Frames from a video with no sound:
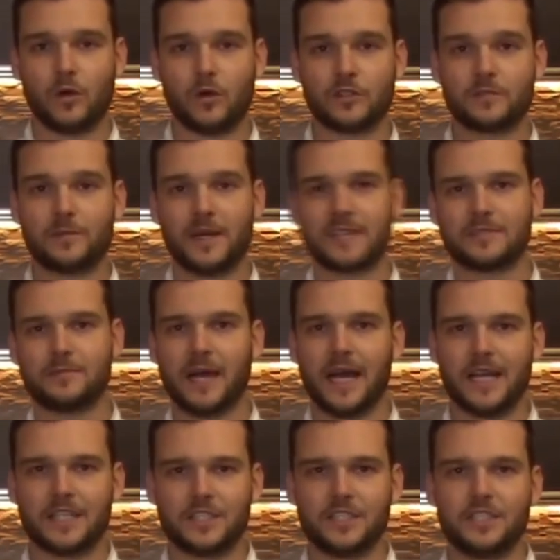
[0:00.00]
O arroz
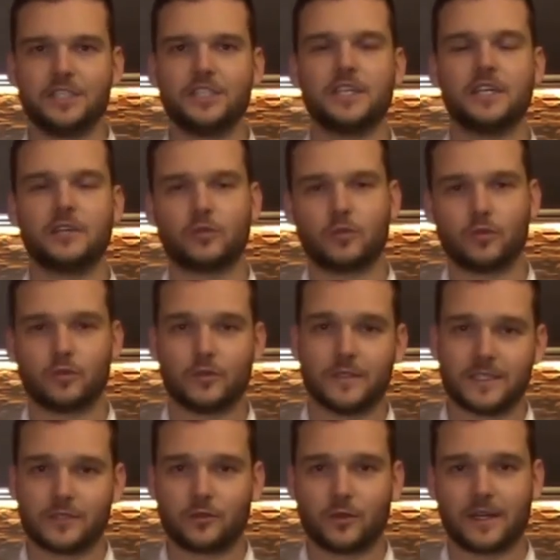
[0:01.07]
basmati indiano com
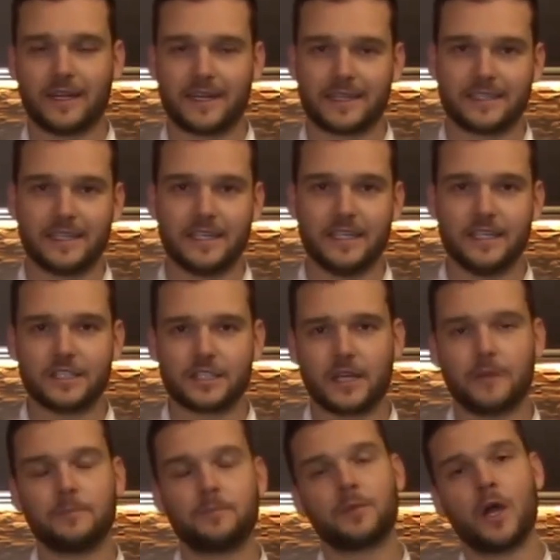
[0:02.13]
toda a sua
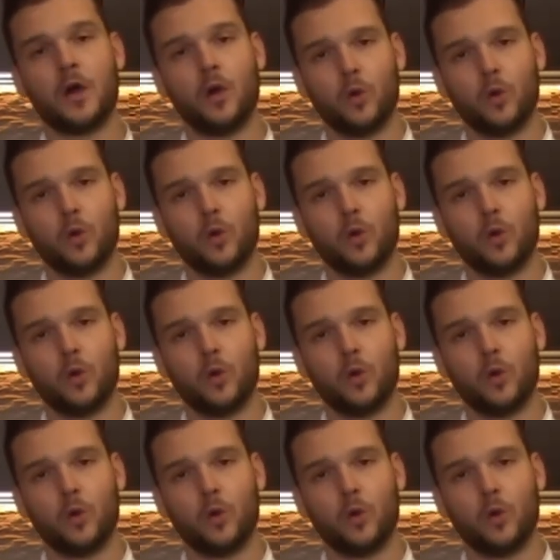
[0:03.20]
característica.